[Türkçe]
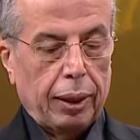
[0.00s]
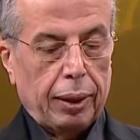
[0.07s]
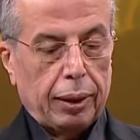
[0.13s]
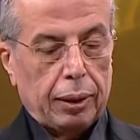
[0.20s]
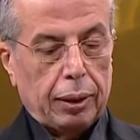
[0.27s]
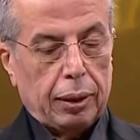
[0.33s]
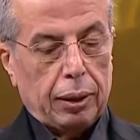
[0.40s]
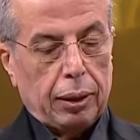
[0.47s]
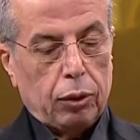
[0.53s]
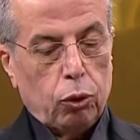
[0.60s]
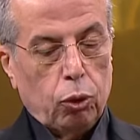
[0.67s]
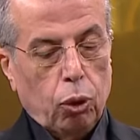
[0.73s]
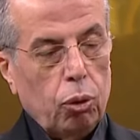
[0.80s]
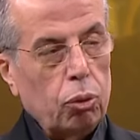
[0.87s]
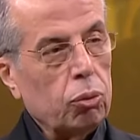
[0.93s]
Ee,
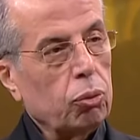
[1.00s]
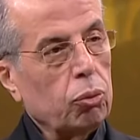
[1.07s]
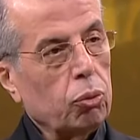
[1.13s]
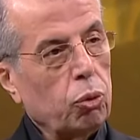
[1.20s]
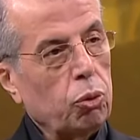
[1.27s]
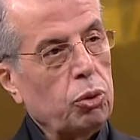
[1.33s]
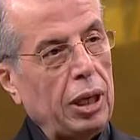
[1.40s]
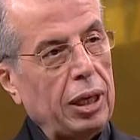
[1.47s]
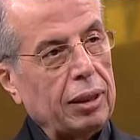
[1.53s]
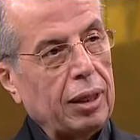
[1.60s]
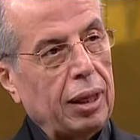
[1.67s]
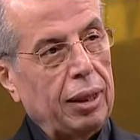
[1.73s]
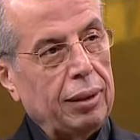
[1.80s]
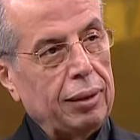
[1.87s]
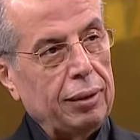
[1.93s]
yol
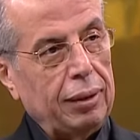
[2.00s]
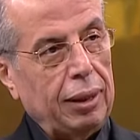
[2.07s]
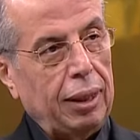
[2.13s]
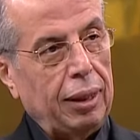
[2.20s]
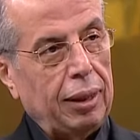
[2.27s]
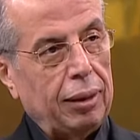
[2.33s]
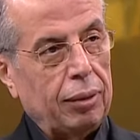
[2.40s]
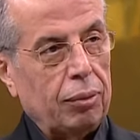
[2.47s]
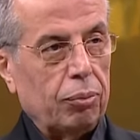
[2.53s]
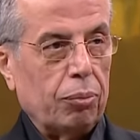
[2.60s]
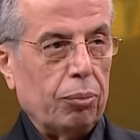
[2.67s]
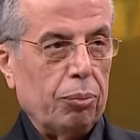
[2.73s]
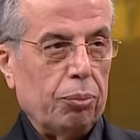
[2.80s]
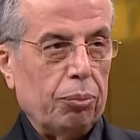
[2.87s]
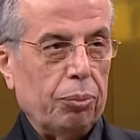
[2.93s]
güzergahında
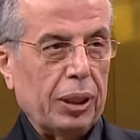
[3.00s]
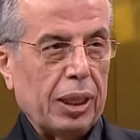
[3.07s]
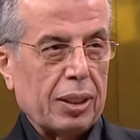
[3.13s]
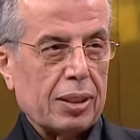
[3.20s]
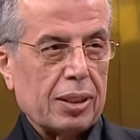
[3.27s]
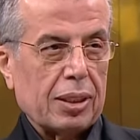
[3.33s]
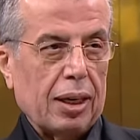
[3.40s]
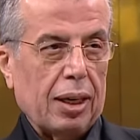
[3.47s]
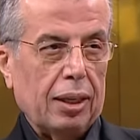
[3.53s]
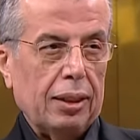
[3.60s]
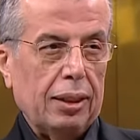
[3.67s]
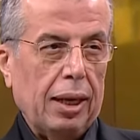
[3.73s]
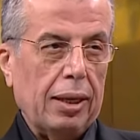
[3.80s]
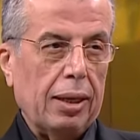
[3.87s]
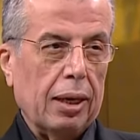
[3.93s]
biraz
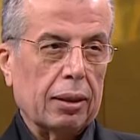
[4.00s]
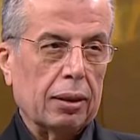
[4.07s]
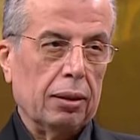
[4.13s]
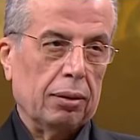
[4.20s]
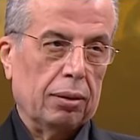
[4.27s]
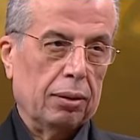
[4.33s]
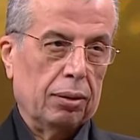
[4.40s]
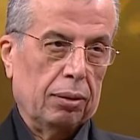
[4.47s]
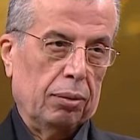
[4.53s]
sahile yakın